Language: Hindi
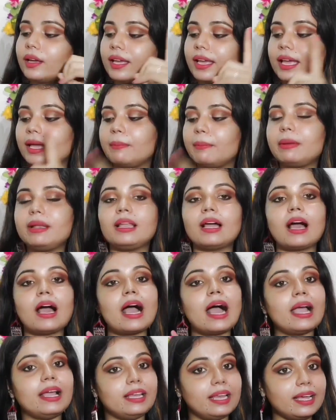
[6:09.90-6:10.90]
लगाऊंगी ये वाला
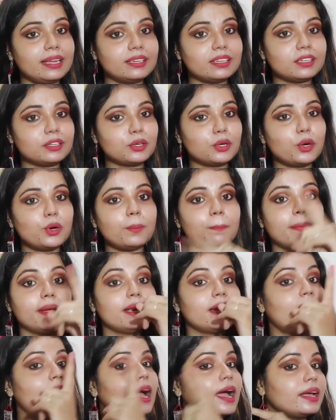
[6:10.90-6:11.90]
आईलाइनर को
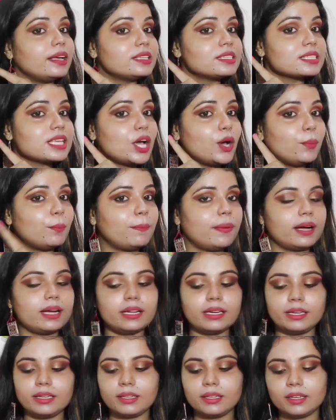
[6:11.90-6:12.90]
मेरे आईज़ के
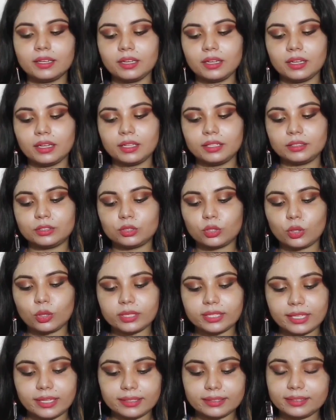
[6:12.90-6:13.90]
ऊपर
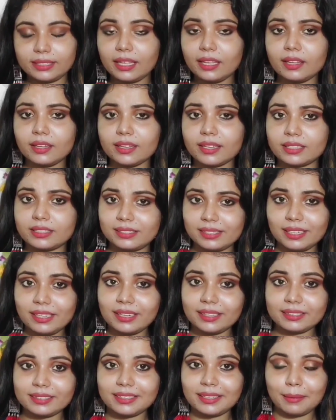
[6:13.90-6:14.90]
तो देखते हैं कैसे
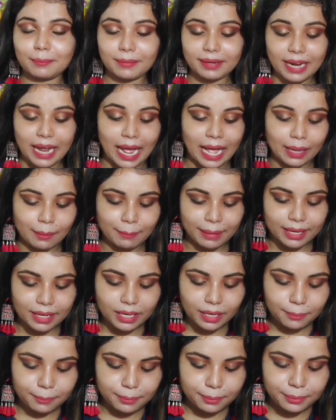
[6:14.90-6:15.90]
लगते हैं हमारे आई
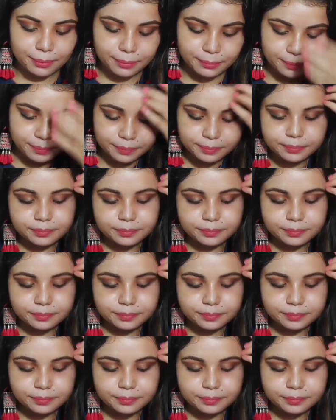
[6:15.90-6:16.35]
मेकअप